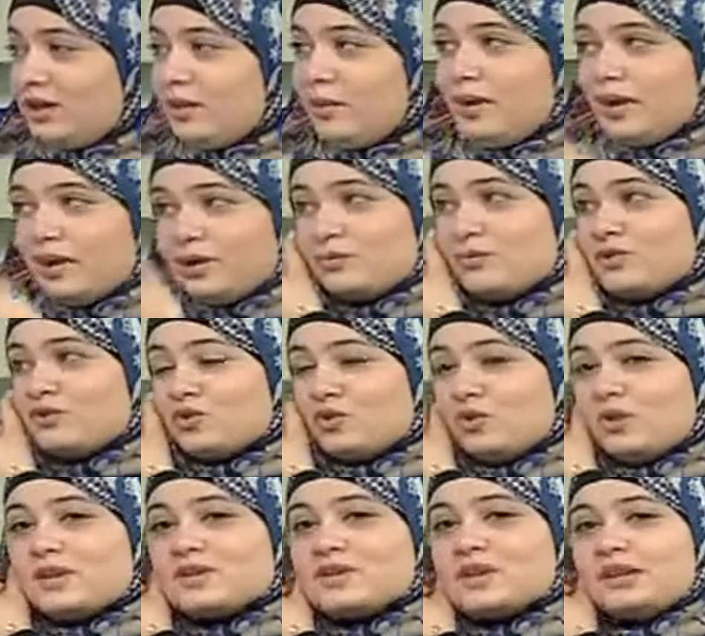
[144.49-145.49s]
طبعا كانت
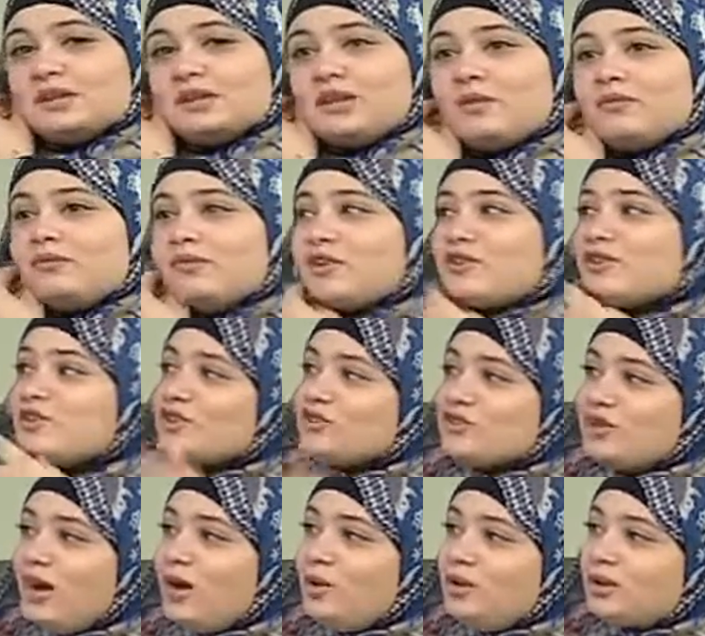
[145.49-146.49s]
مشغوله ساعتها بفرش
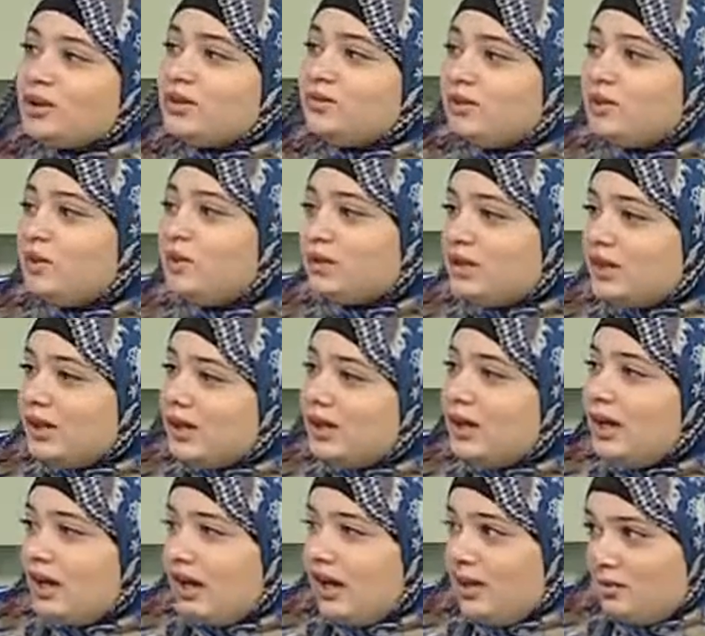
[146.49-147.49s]
الشقه وكده فانا قلت لها
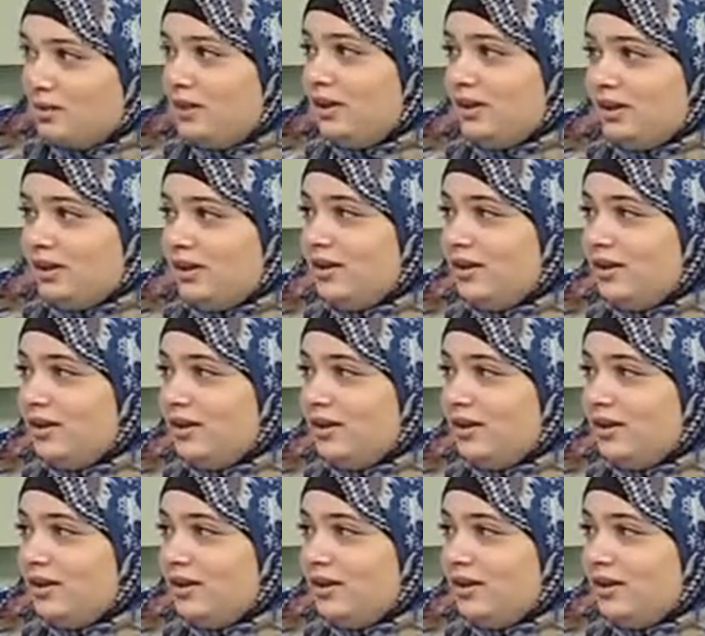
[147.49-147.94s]
انا هعمل